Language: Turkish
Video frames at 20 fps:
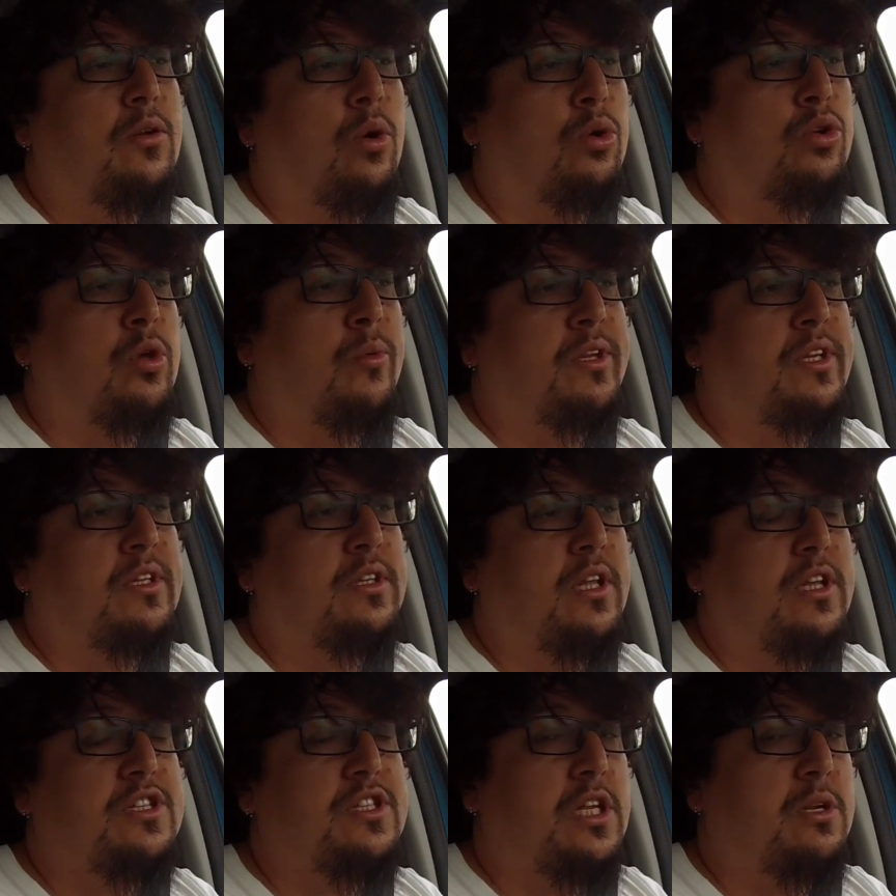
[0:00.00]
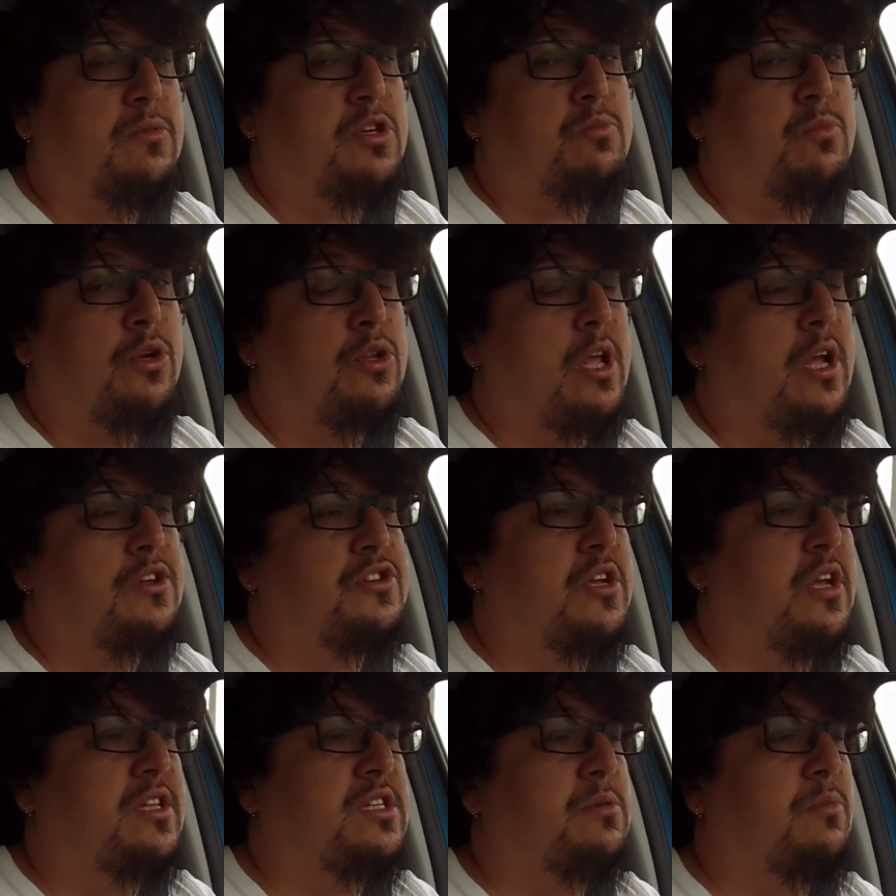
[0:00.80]
otomatikleştirilmiş manuel
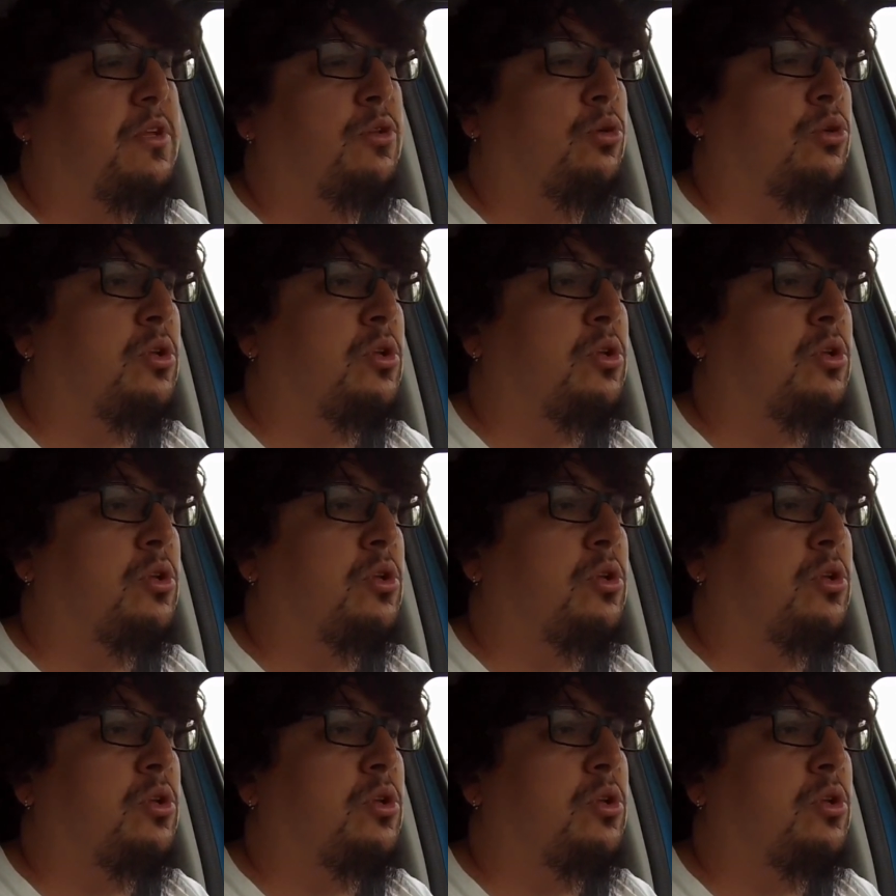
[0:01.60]
şanzıman.